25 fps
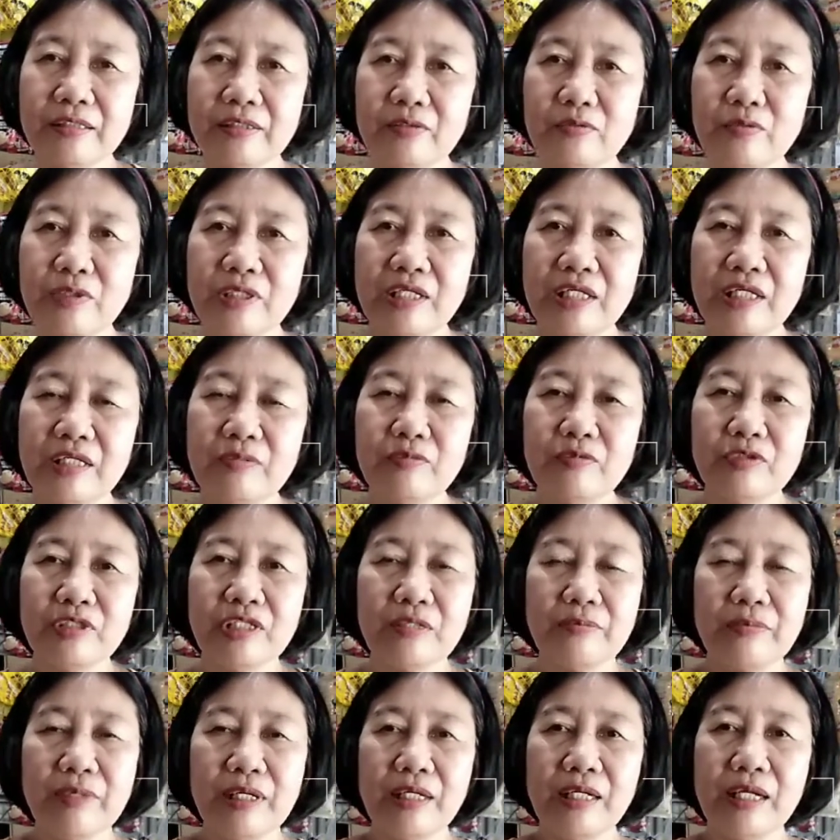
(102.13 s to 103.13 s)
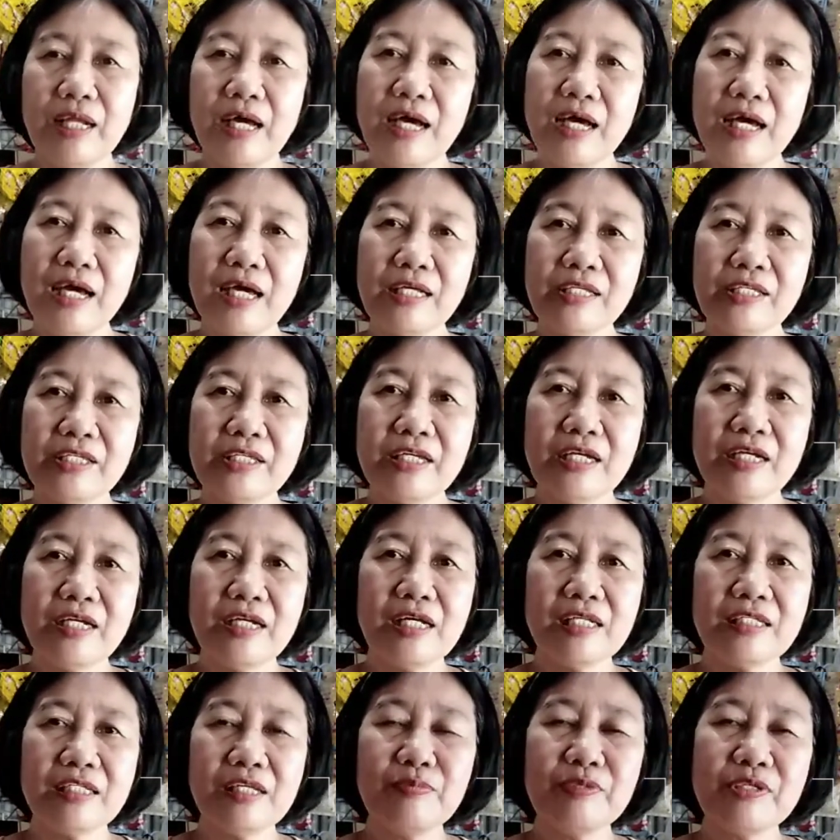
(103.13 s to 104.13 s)
huwag kalimutang mag-like, share,
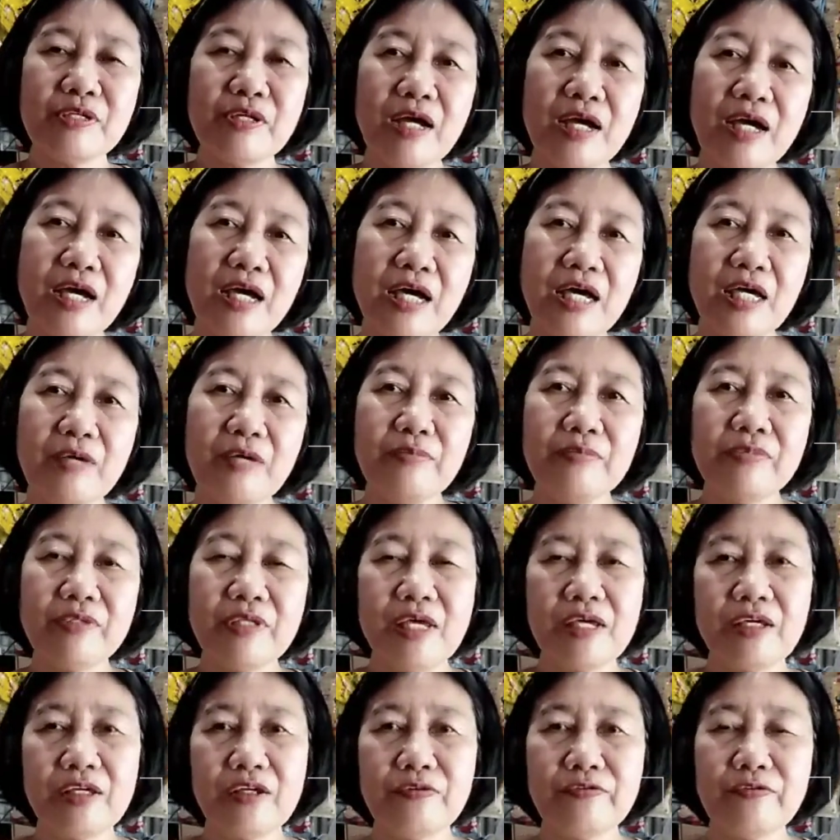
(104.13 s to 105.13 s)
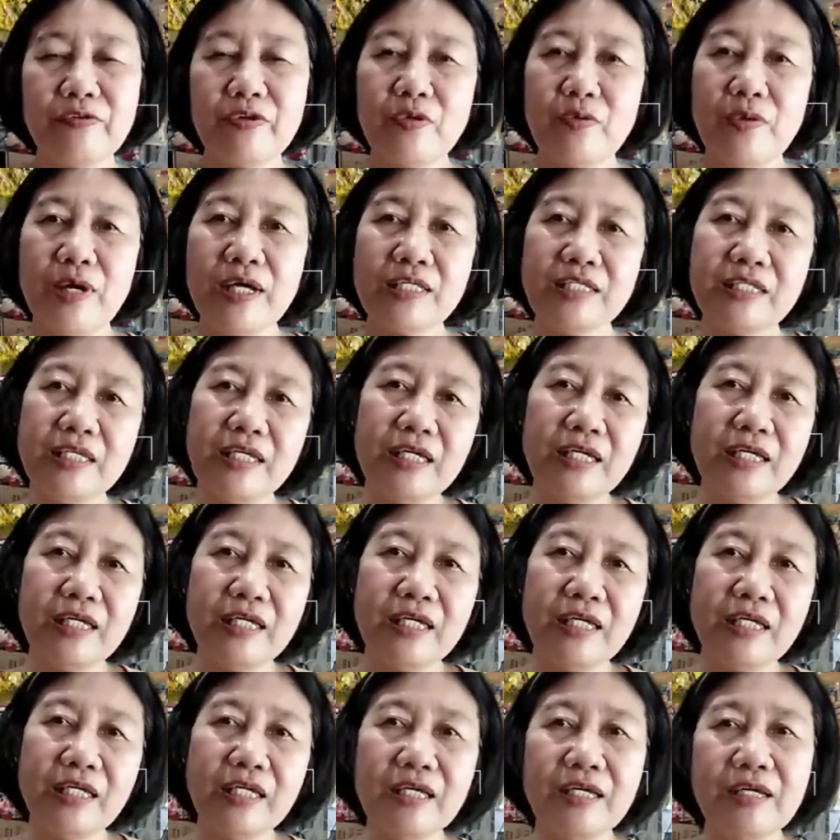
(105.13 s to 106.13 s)
and subscribe. Thank you for
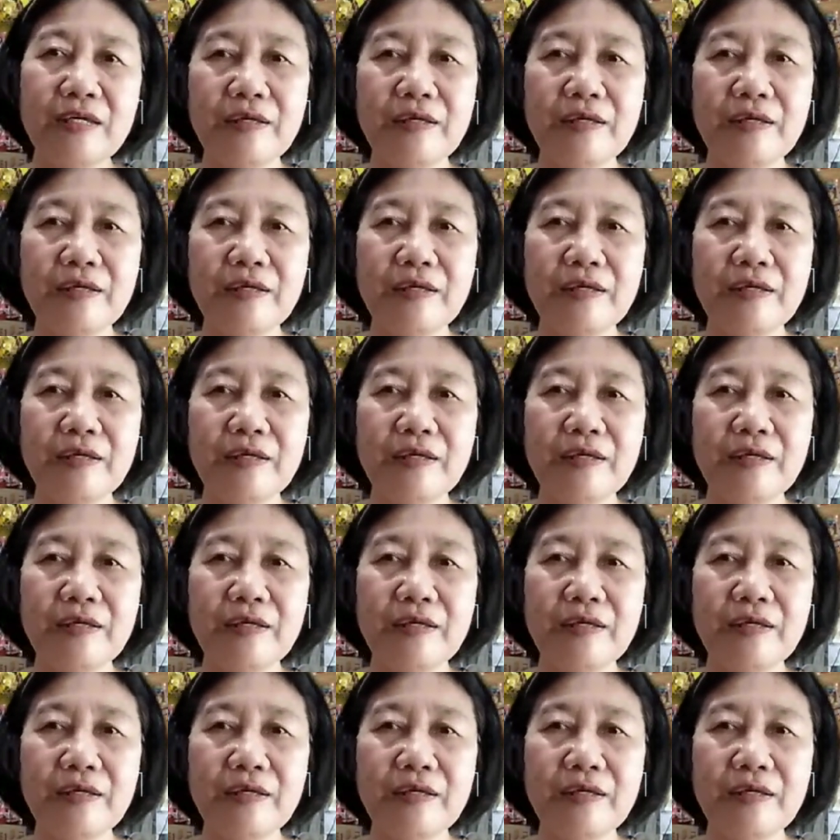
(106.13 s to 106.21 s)
watching.